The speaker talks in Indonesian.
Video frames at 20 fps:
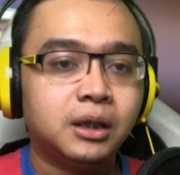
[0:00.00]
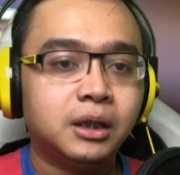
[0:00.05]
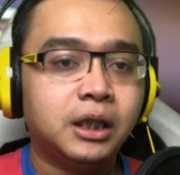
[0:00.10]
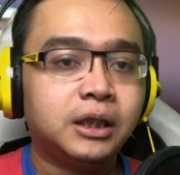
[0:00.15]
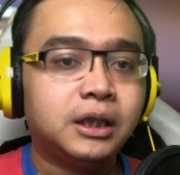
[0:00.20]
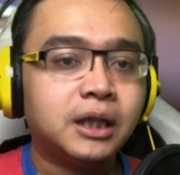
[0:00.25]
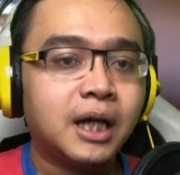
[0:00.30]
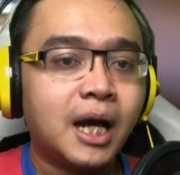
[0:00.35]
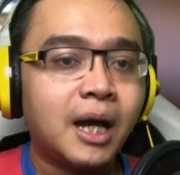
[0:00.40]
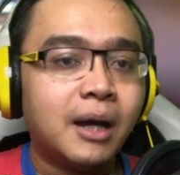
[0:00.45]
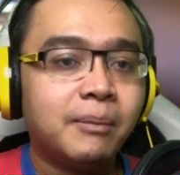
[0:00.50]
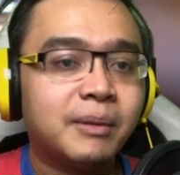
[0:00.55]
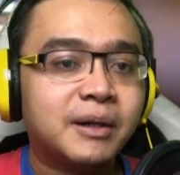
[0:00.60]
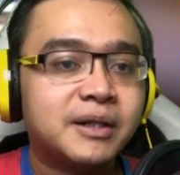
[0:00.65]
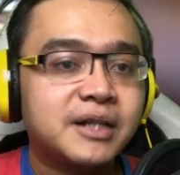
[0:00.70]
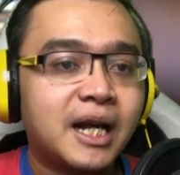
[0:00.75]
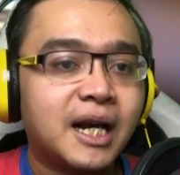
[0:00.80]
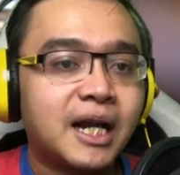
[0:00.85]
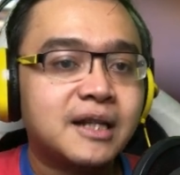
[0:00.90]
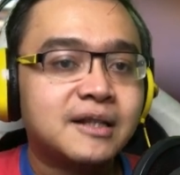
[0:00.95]
Di tengah
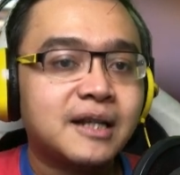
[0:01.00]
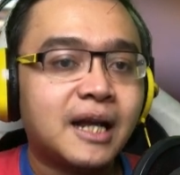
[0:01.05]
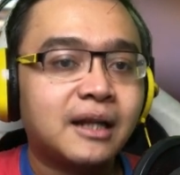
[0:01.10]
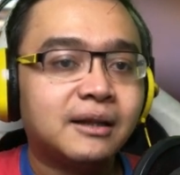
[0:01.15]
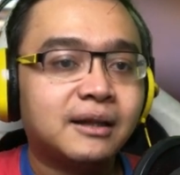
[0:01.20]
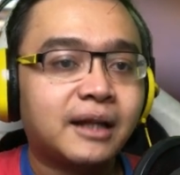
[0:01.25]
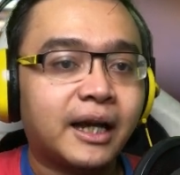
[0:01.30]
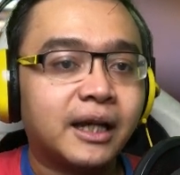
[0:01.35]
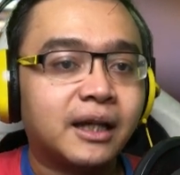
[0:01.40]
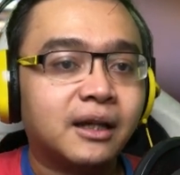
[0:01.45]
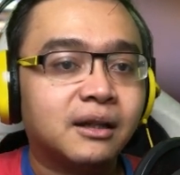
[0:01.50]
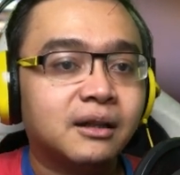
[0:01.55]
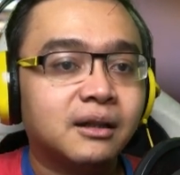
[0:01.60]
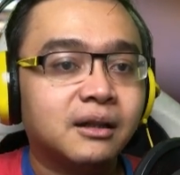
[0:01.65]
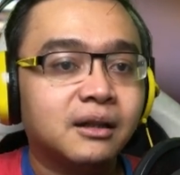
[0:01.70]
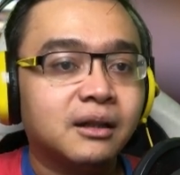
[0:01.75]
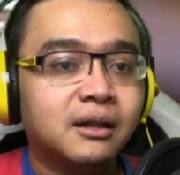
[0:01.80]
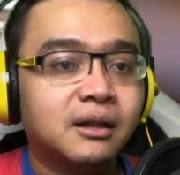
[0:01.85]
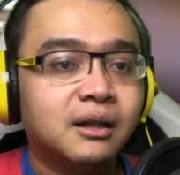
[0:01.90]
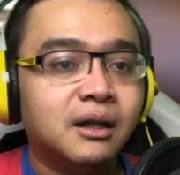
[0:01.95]
berjalan santai,
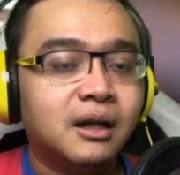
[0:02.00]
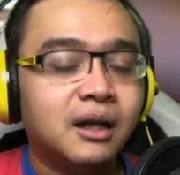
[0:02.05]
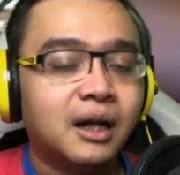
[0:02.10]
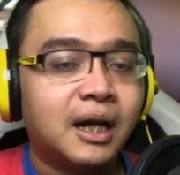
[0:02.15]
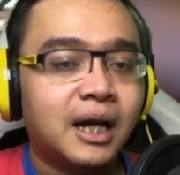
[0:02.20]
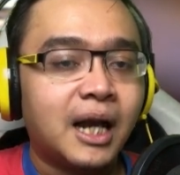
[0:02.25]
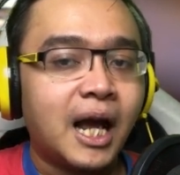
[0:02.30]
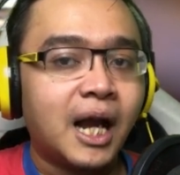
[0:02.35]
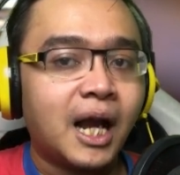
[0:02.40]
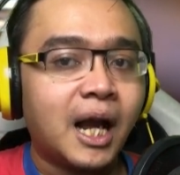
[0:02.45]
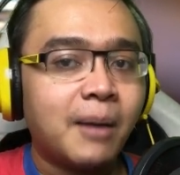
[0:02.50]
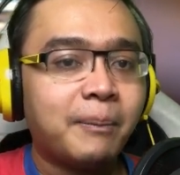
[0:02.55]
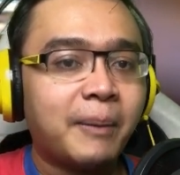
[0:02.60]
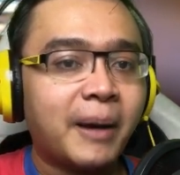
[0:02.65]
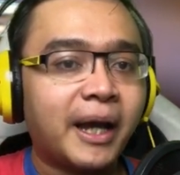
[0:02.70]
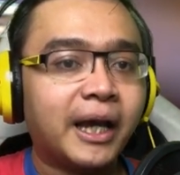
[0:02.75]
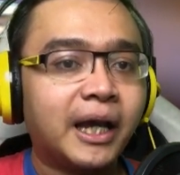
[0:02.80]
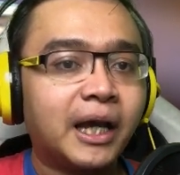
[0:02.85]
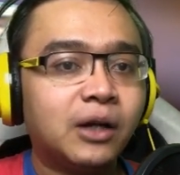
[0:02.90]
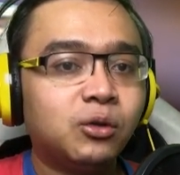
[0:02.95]
Langkah
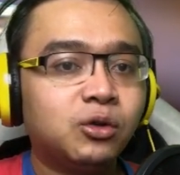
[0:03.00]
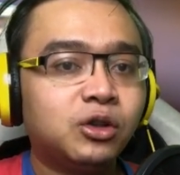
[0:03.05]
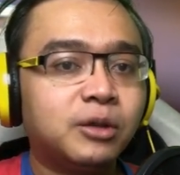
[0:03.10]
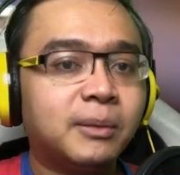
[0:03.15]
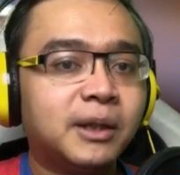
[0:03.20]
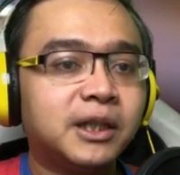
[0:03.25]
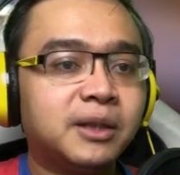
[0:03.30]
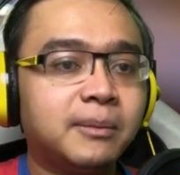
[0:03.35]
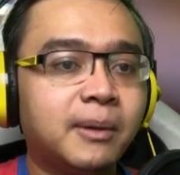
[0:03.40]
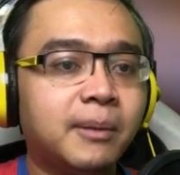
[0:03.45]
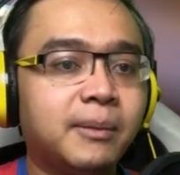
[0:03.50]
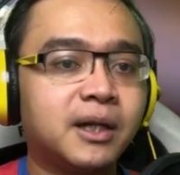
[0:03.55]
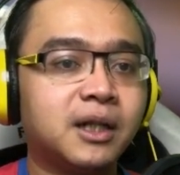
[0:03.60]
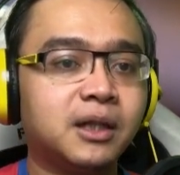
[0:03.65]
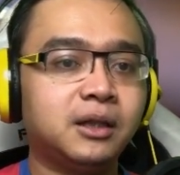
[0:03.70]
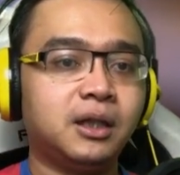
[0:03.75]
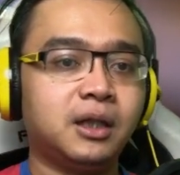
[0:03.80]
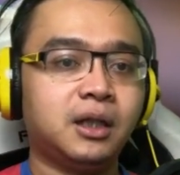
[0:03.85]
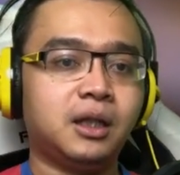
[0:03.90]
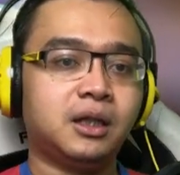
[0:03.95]
Pak Heru tiba-tiba
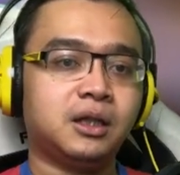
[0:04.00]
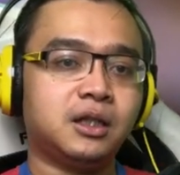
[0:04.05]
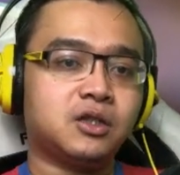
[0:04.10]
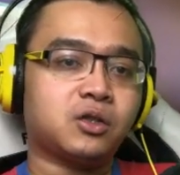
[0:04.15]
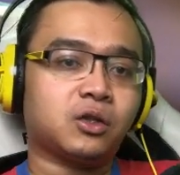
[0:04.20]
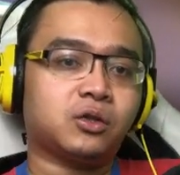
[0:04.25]
berhenti di